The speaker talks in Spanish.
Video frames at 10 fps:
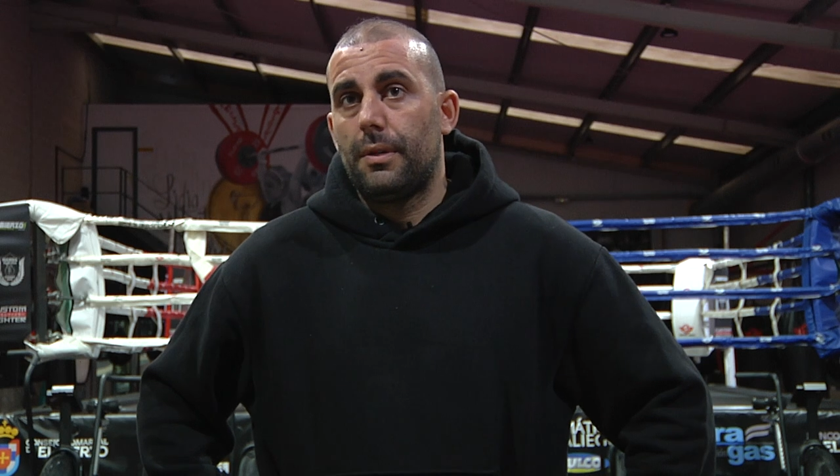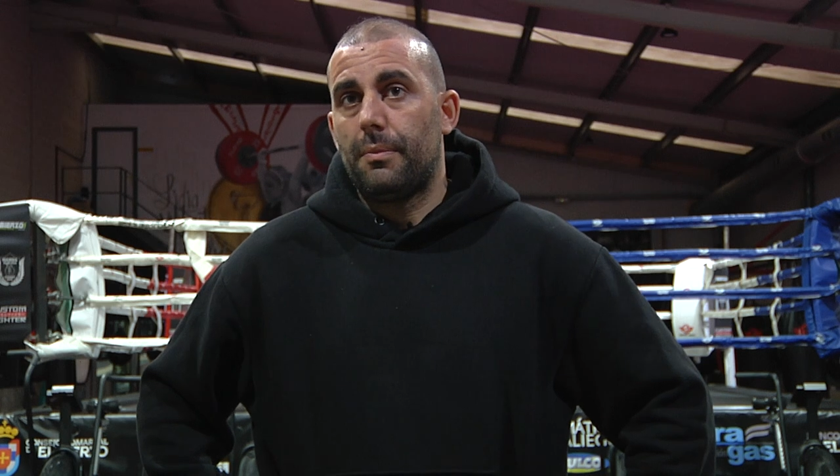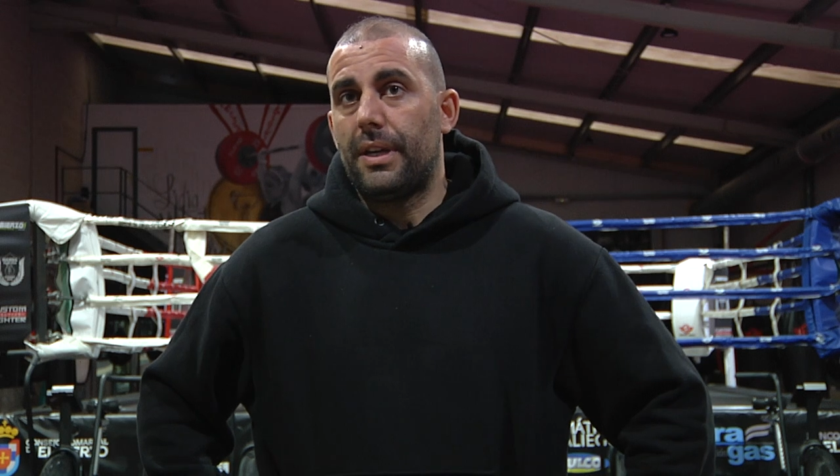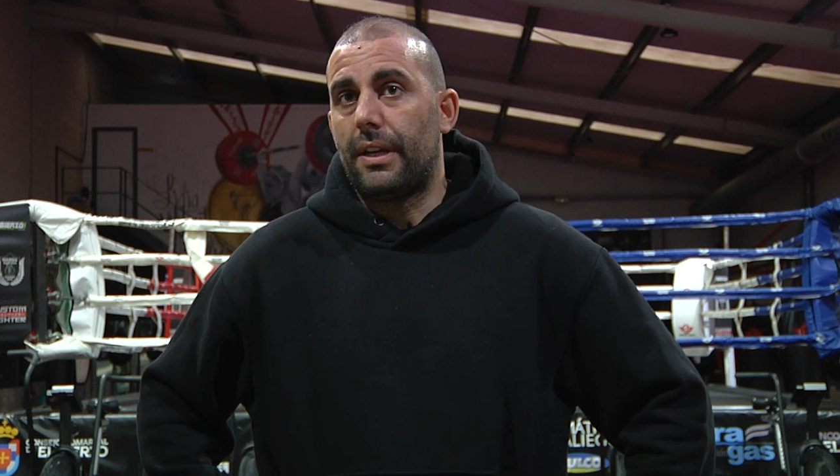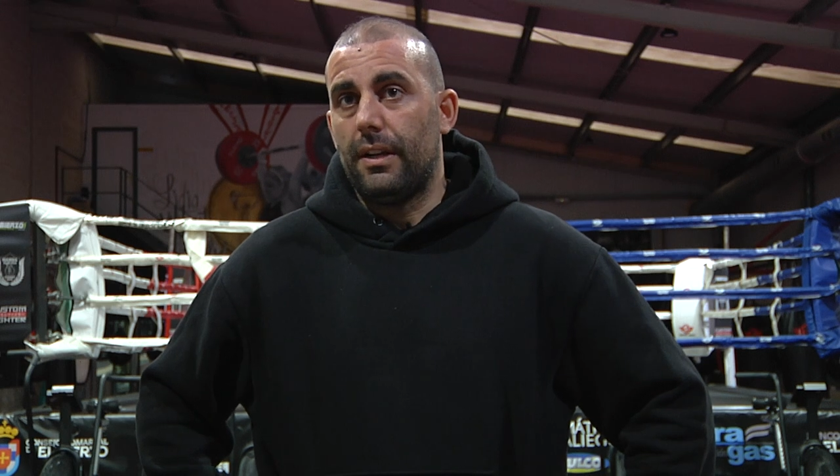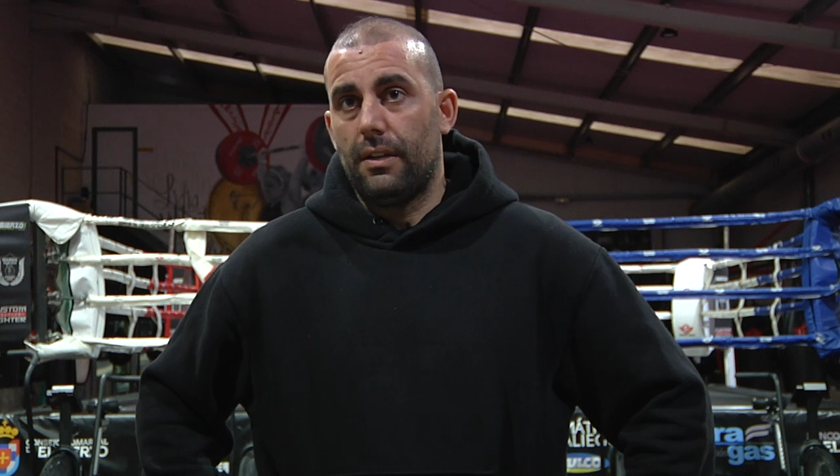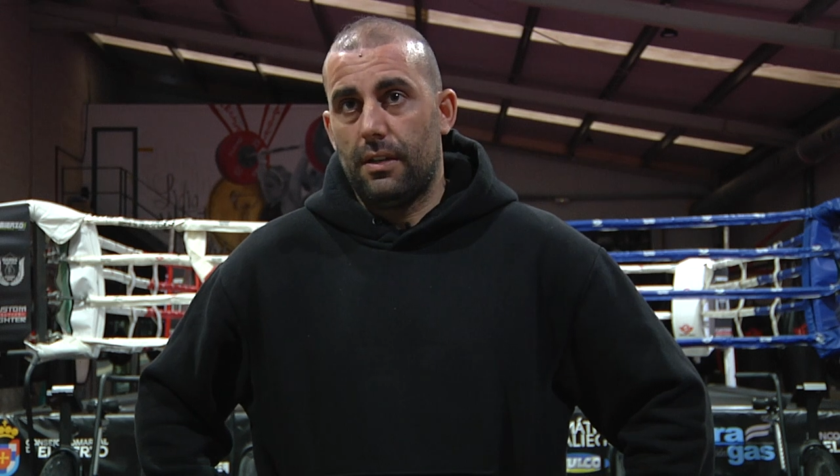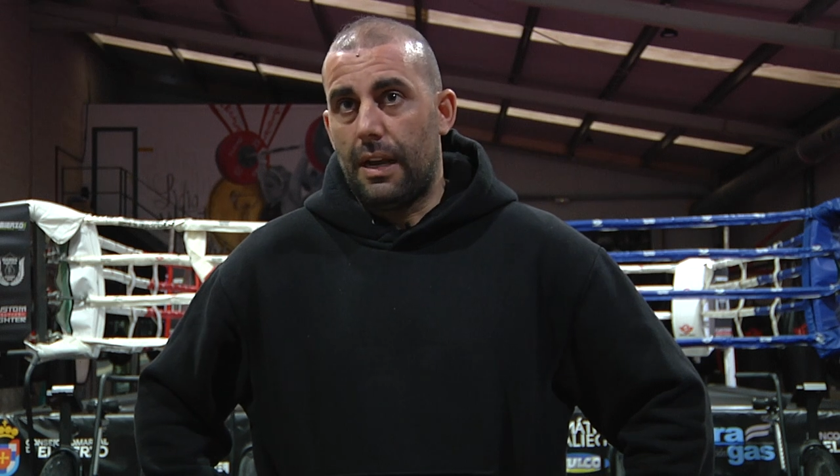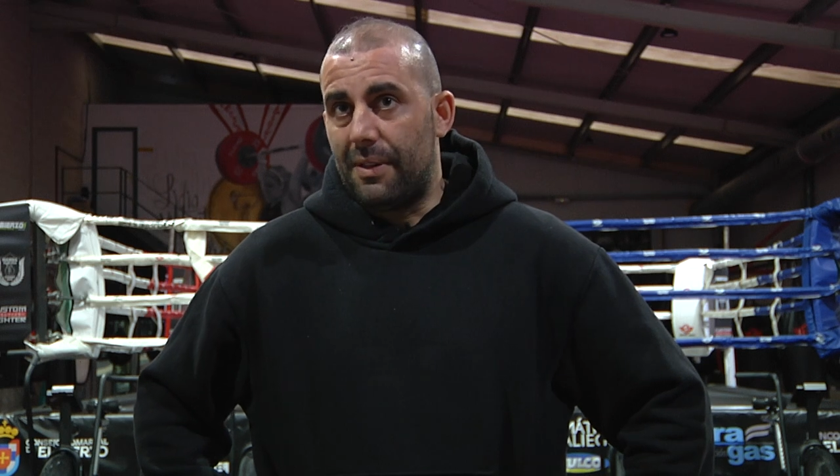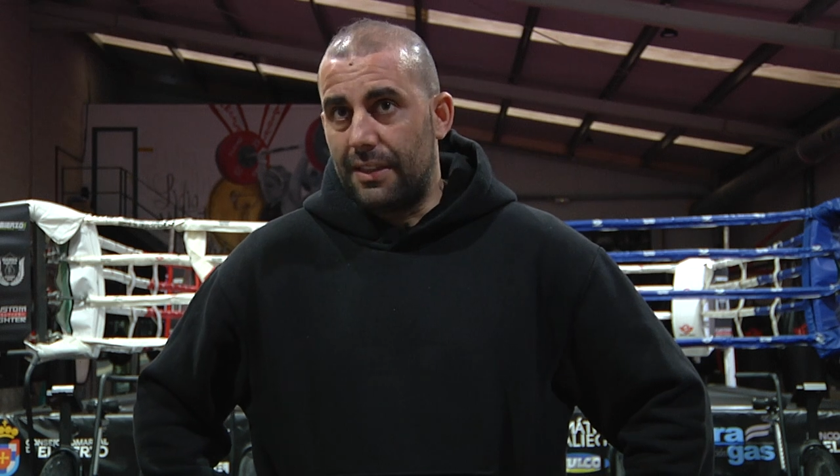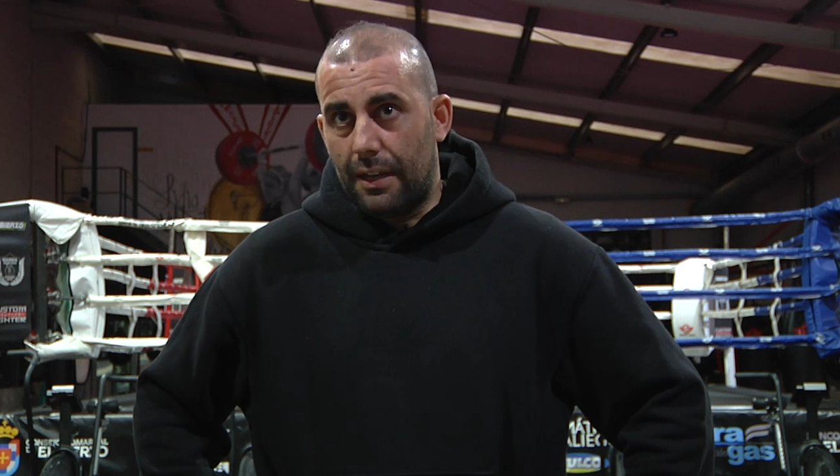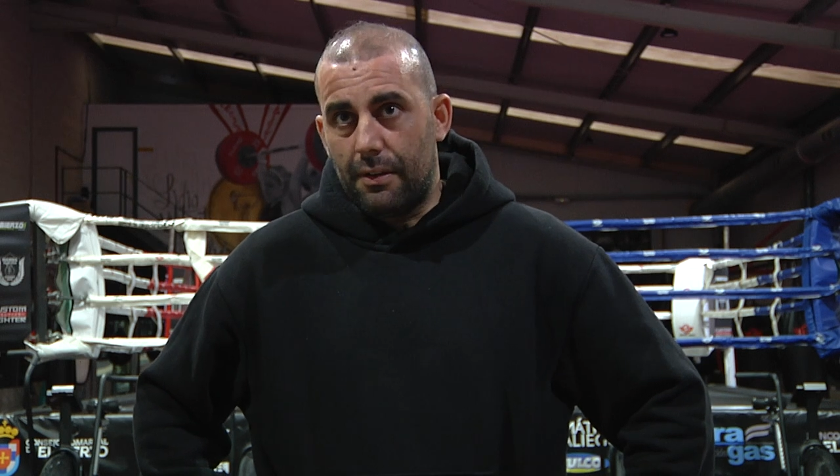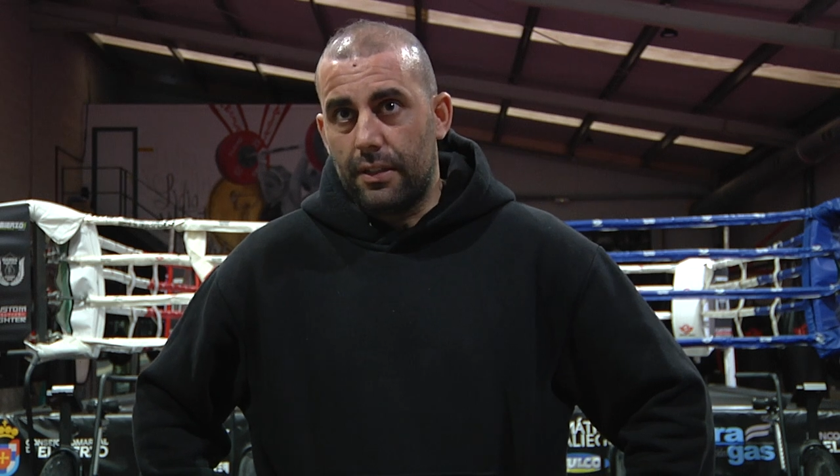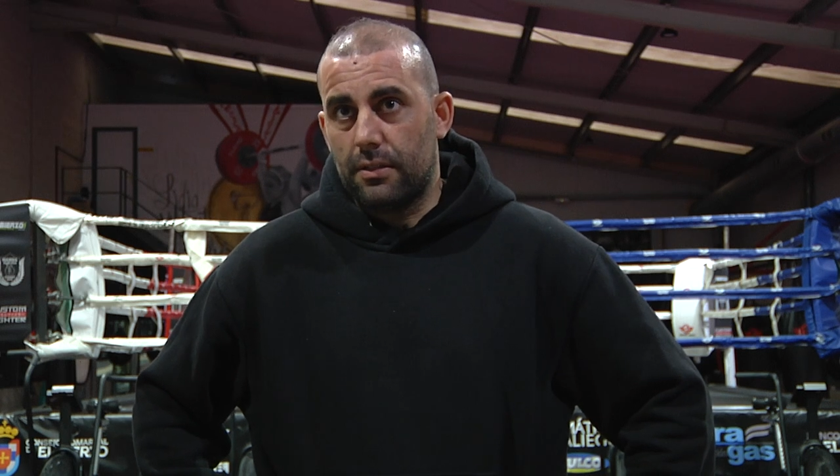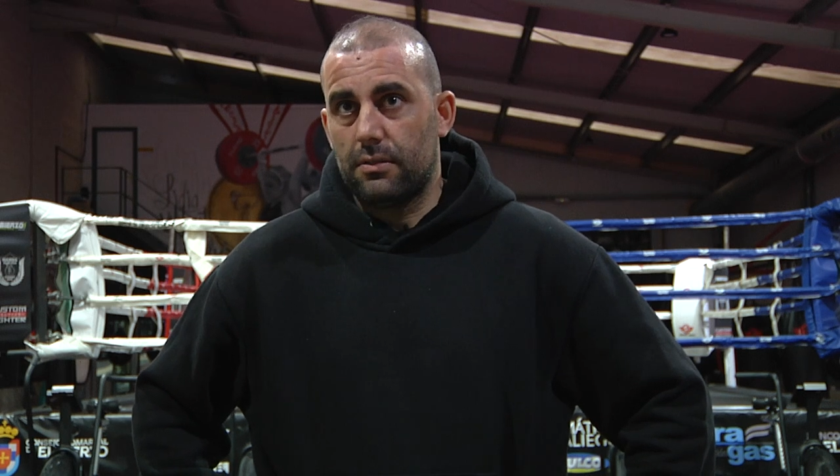Miquel, lamentable.